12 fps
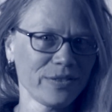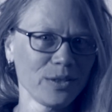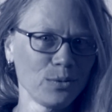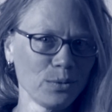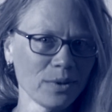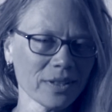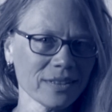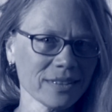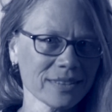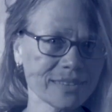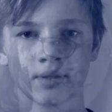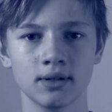Figuren,
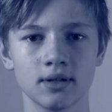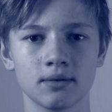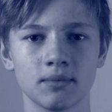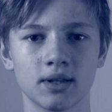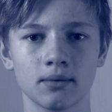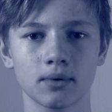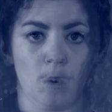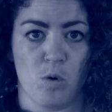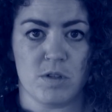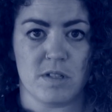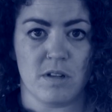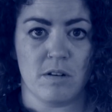die sich mit dem
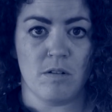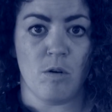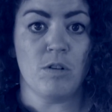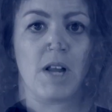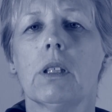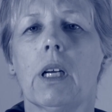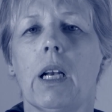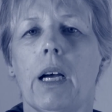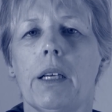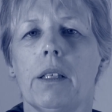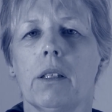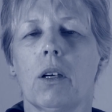großen und,
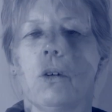kleinen